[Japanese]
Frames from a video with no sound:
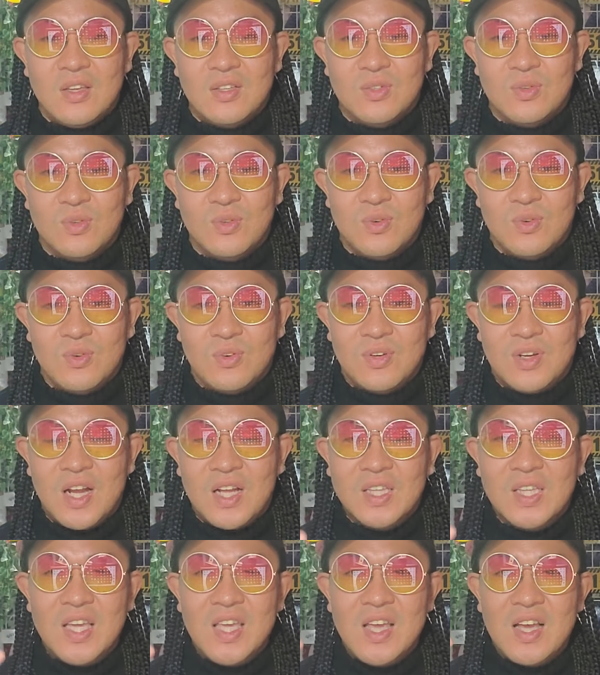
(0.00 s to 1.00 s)
その、
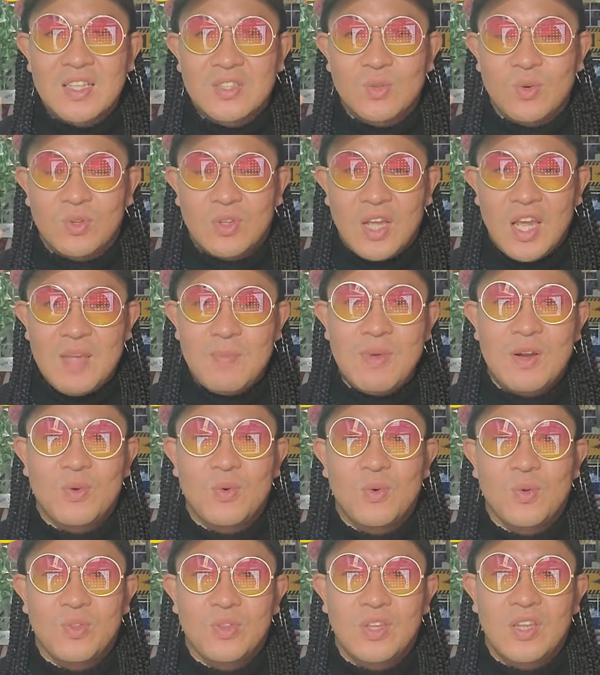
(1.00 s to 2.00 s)
片やその大麻の
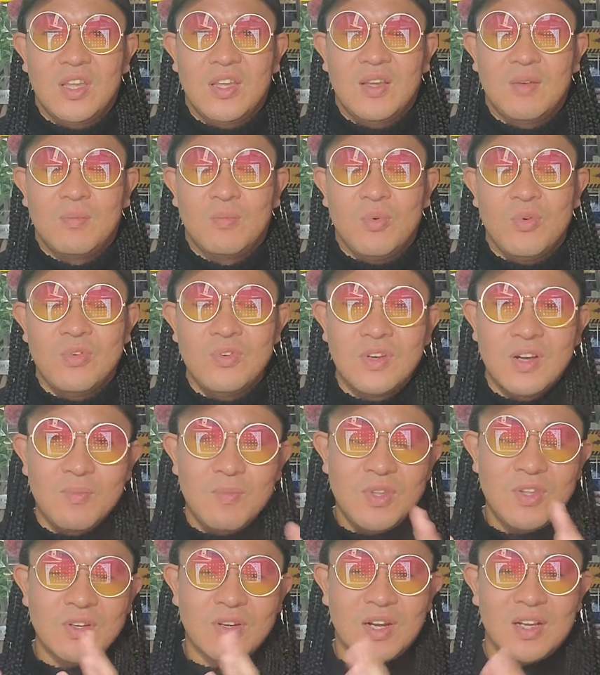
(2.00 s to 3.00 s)
方って、僕が
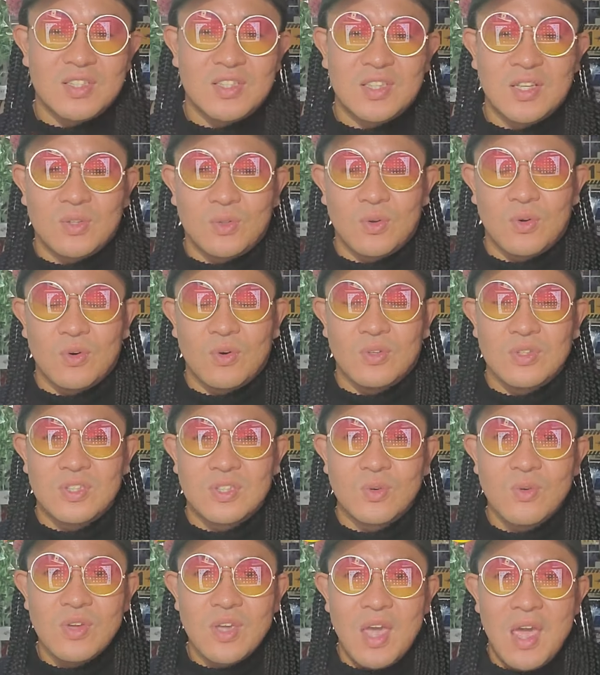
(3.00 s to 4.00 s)
見た感じだと、
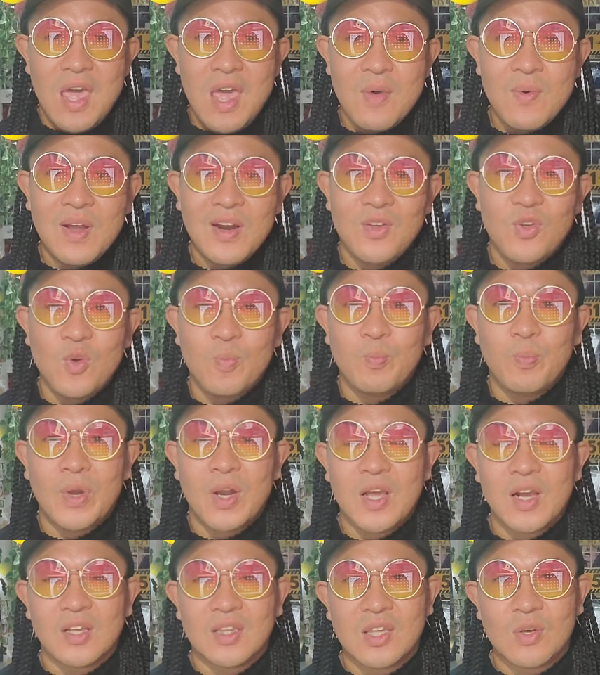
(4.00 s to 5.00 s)
すごい平和の酔っ
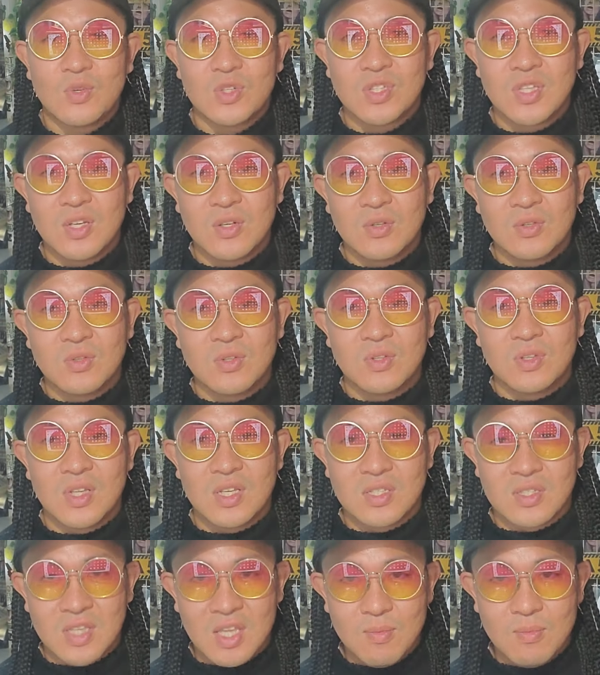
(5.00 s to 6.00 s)
払い方をしてるん
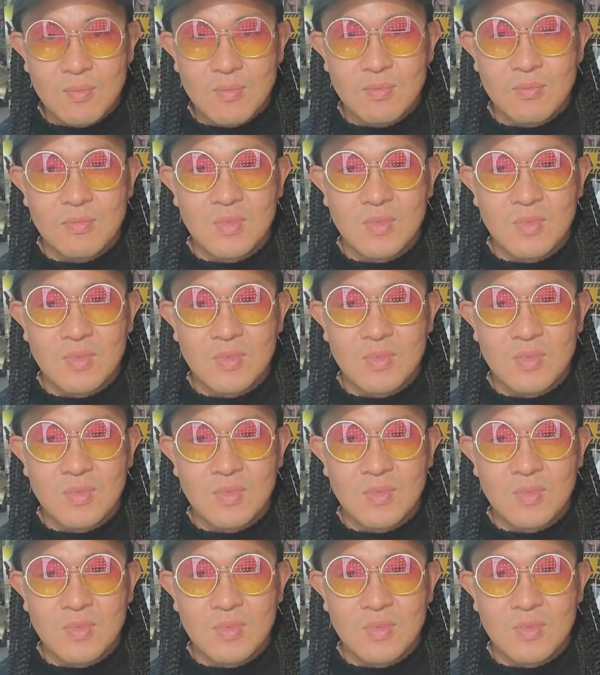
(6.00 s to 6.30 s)
ですね。